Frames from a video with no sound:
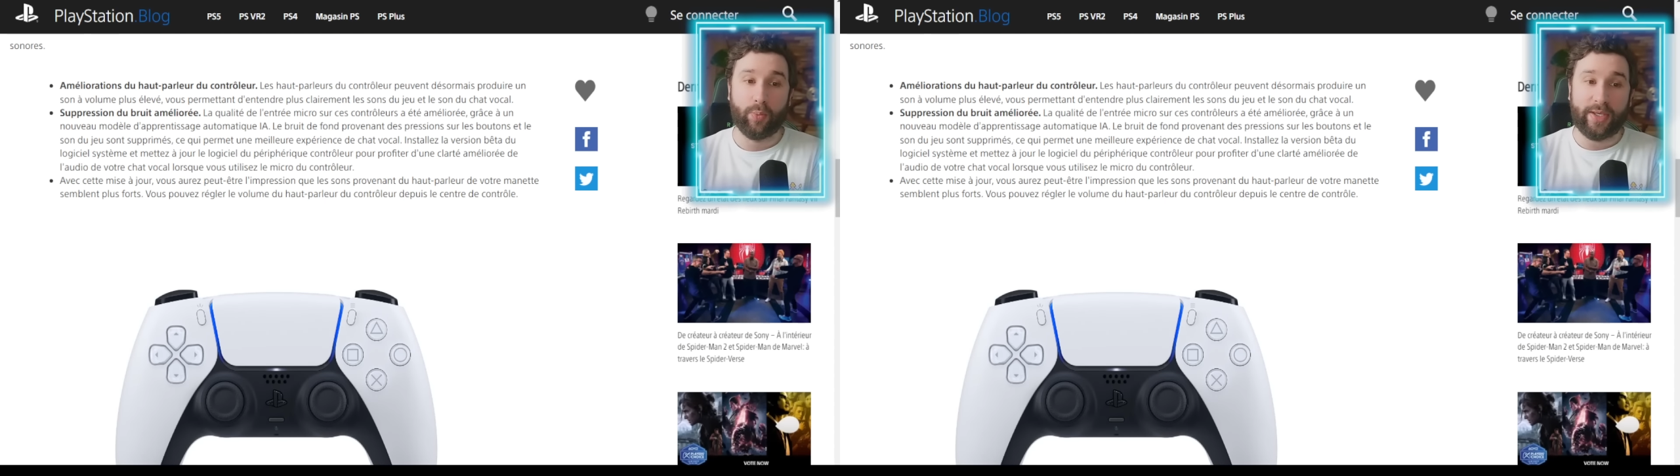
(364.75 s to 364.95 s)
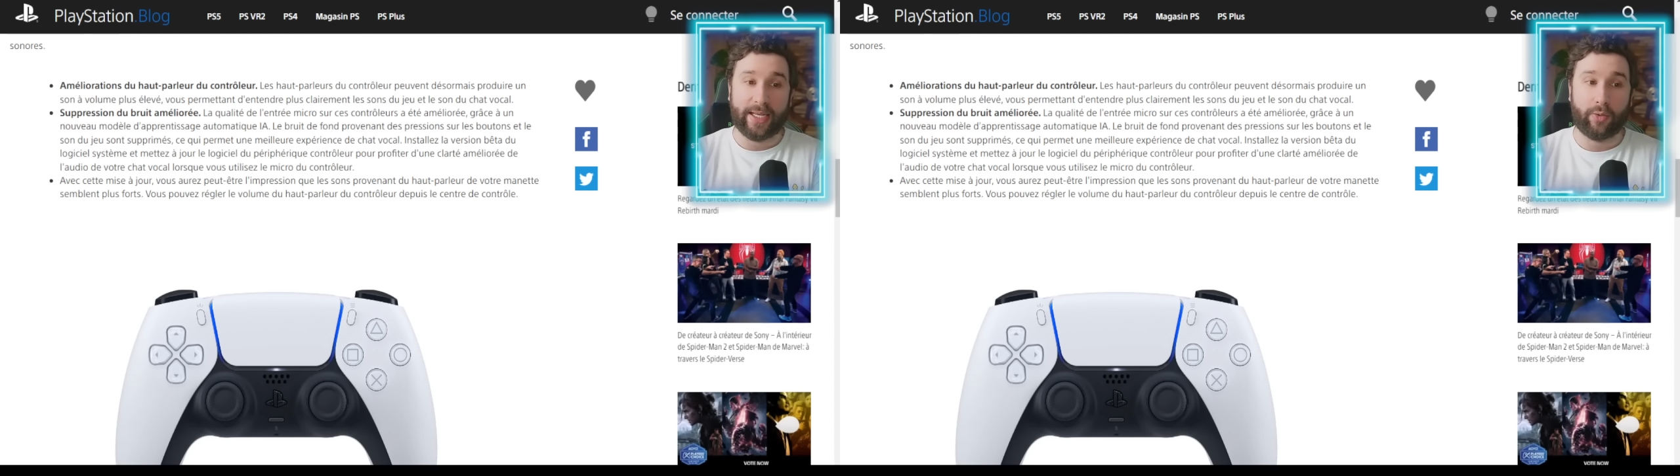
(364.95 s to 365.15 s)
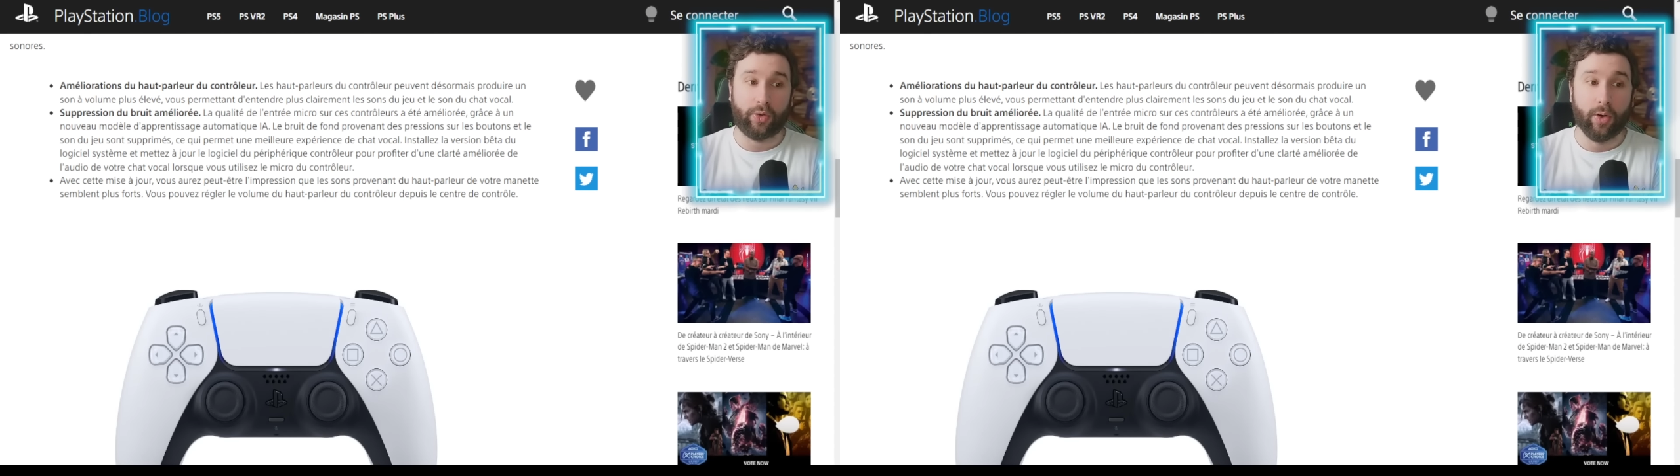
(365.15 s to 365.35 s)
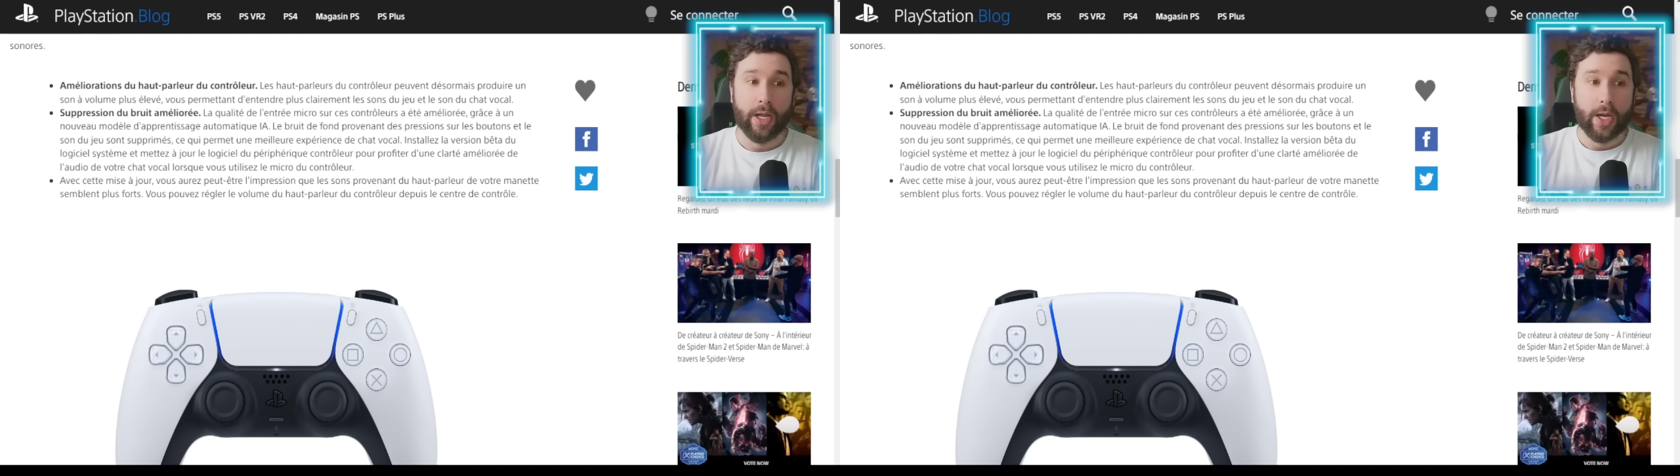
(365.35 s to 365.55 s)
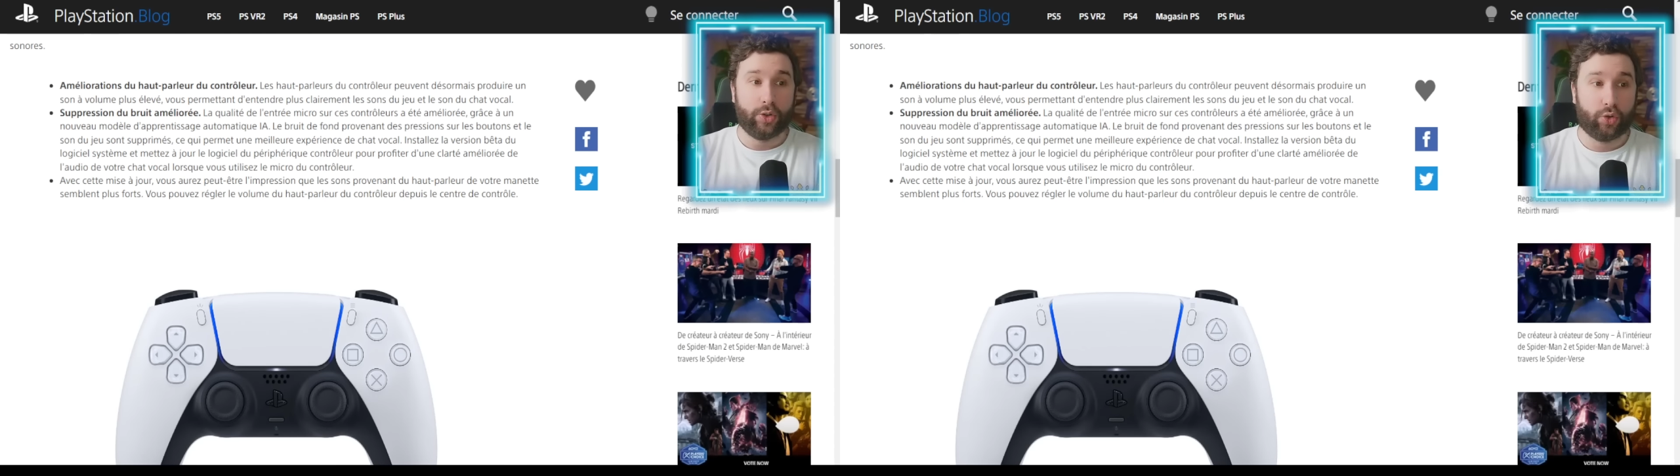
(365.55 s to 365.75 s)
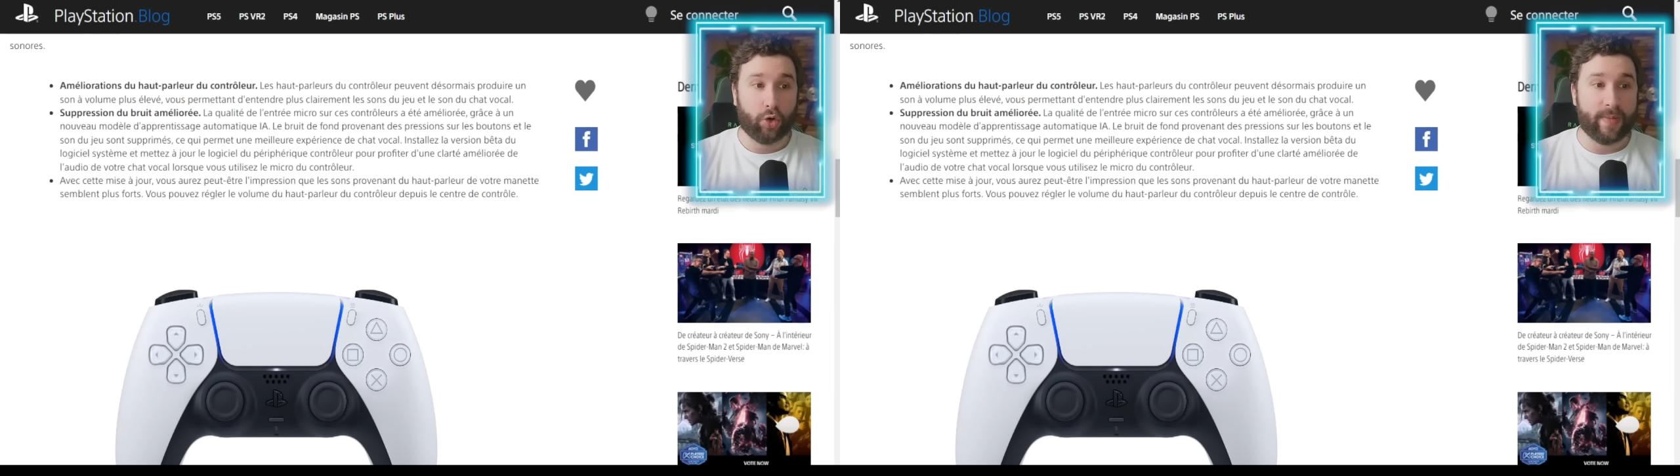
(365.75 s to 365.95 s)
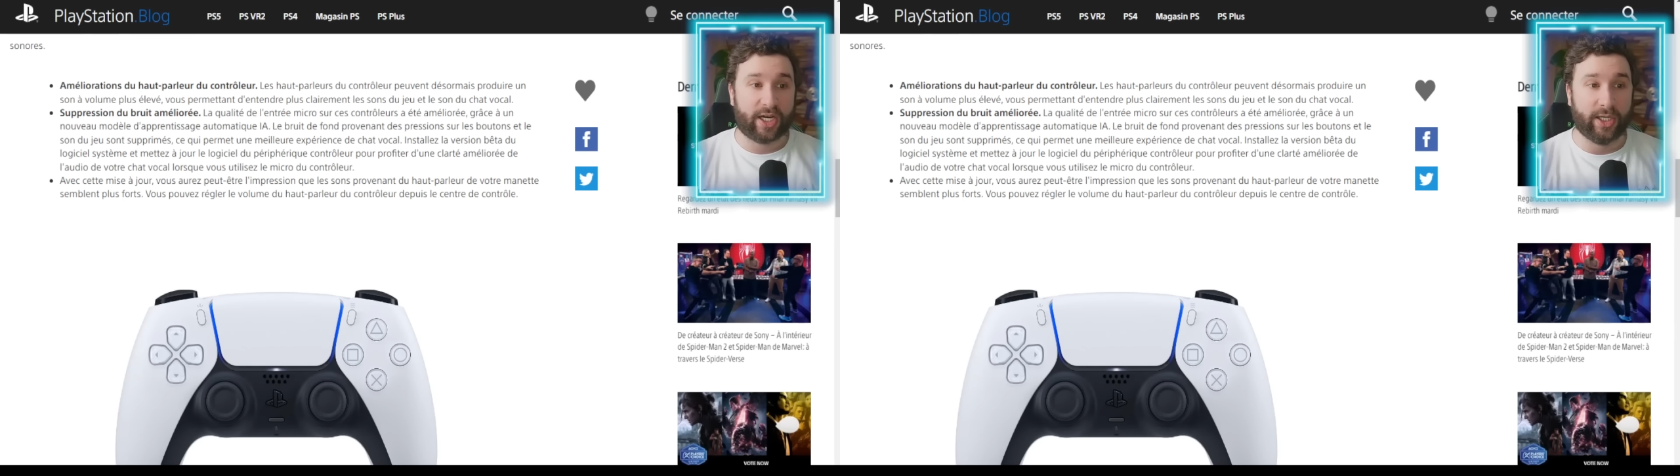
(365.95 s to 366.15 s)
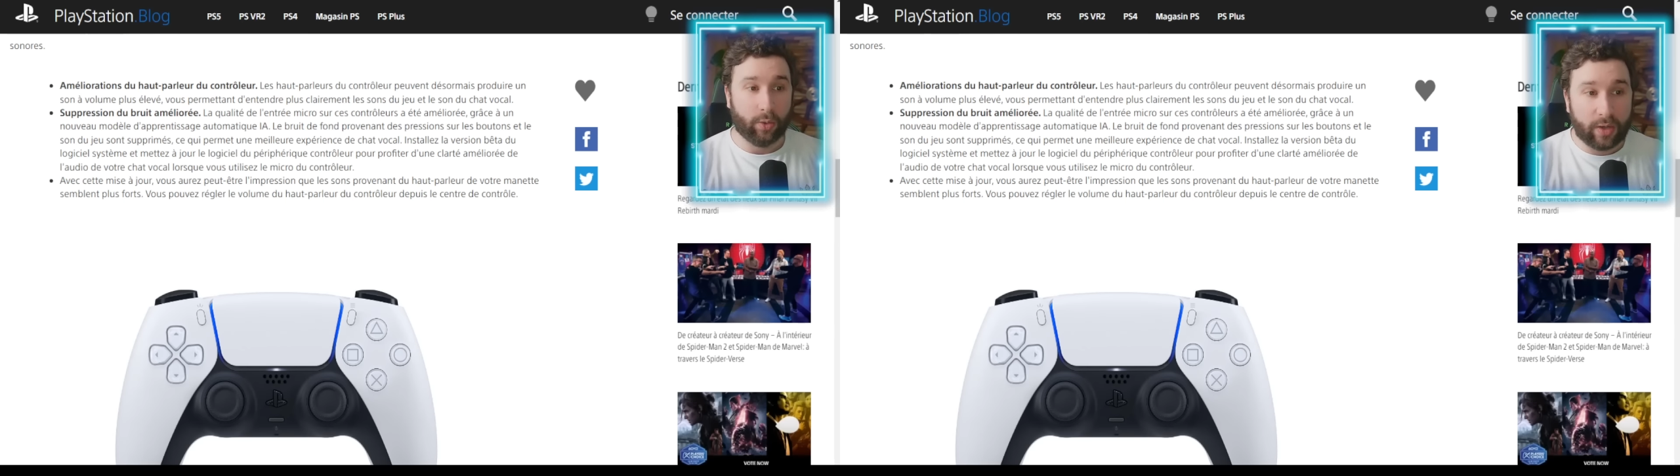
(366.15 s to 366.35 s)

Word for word: depuis quelques temps sur le marché.